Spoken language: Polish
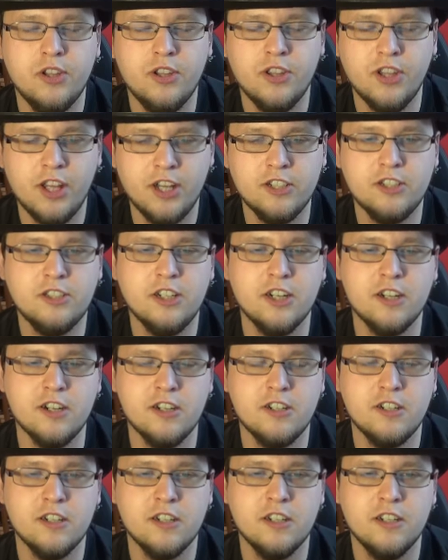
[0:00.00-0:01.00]
Na
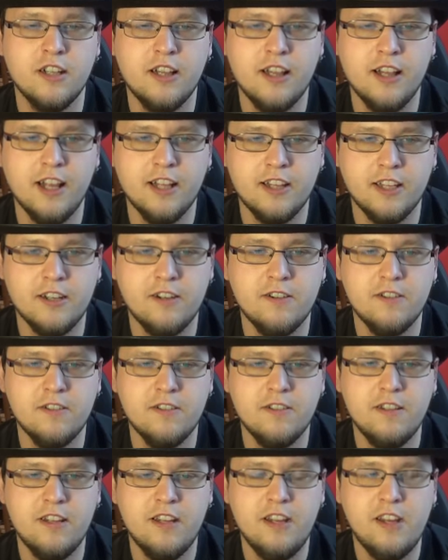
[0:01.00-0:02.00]
szczęście,
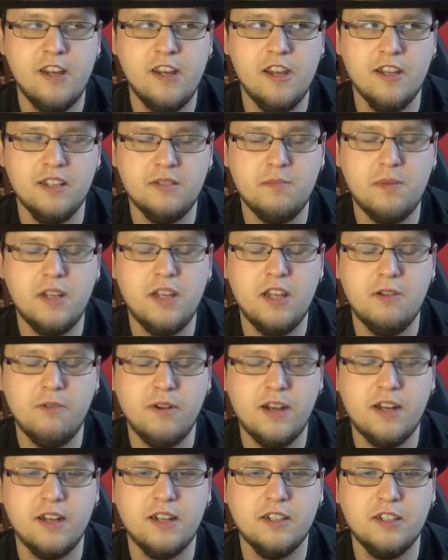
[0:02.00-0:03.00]
dlatego nie
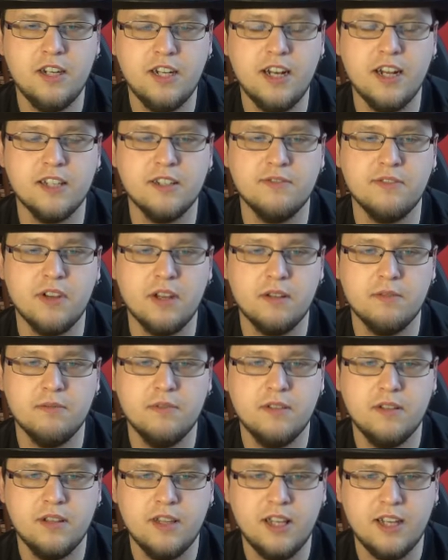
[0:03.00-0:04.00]
zmieniła się nazwa.
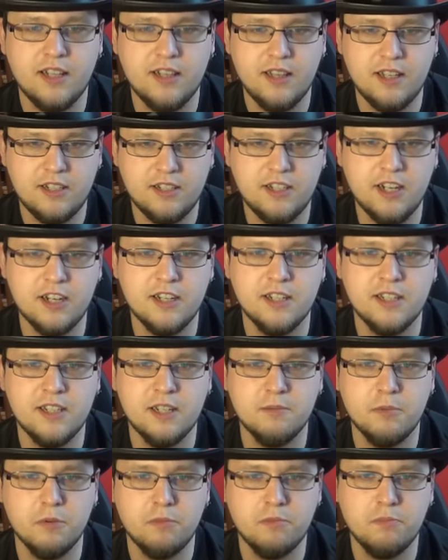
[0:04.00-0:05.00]
Tak na
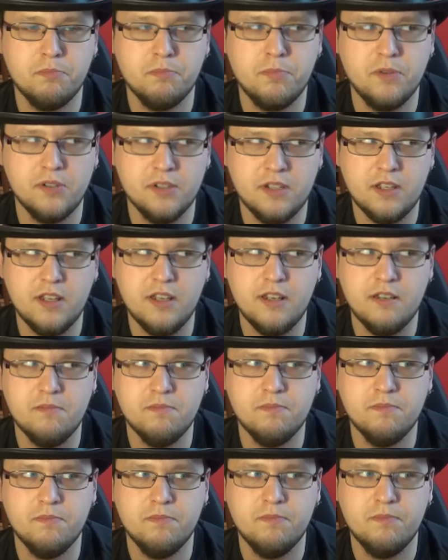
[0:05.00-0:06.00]
szczęście, bo polski
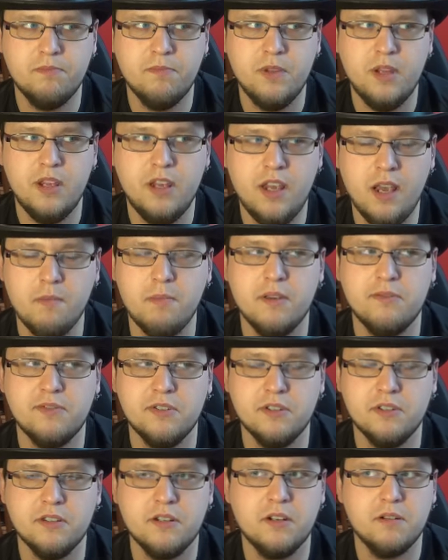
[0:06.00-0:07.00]
jebie
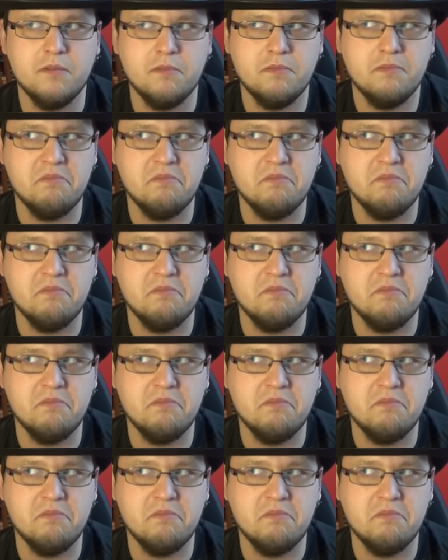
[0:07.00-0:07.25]
wszystko.